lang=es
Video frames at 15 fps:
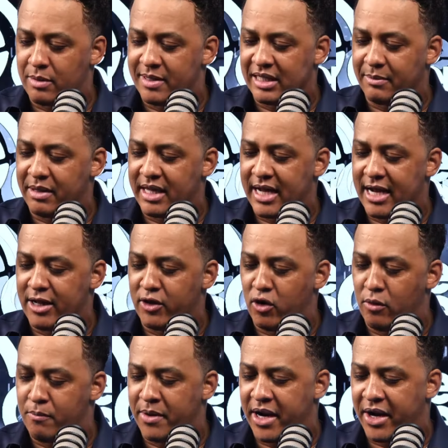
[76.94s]
Clemente me diga el
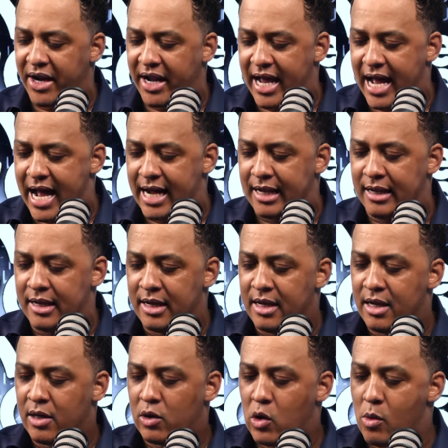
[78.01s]
nombre real.
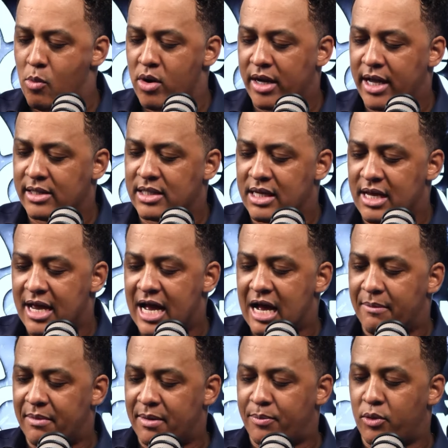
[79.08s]
¿Cómo es que se
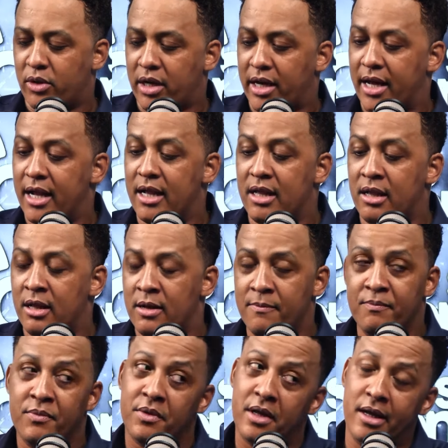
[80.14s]
llama? Porque él
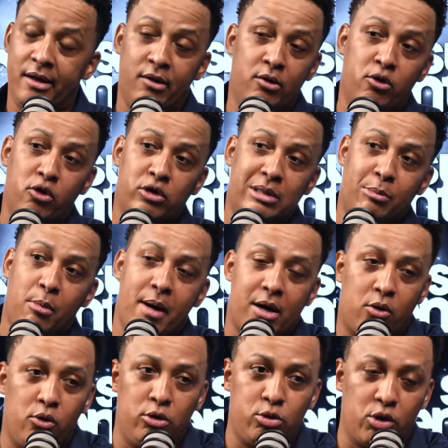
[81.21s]
es uno de los tipos más
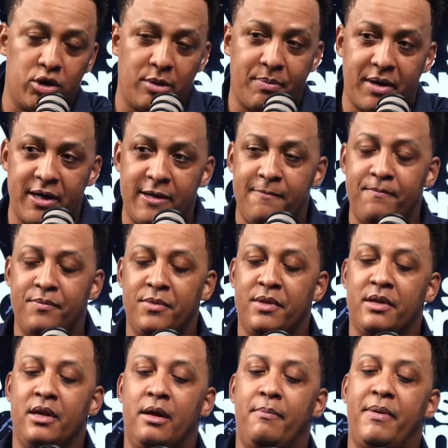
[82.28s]
cultos de este país.
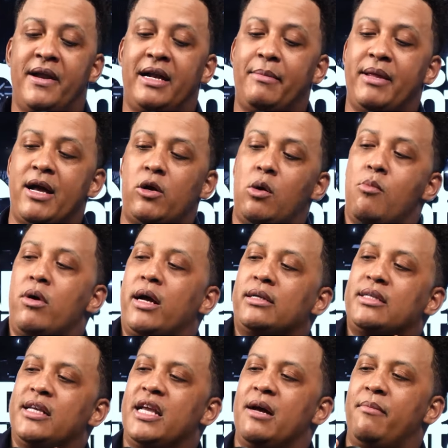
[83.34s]
Para que me diga cómo es que
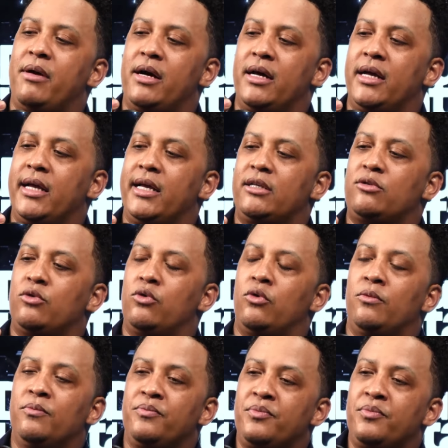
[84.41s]
se llama eso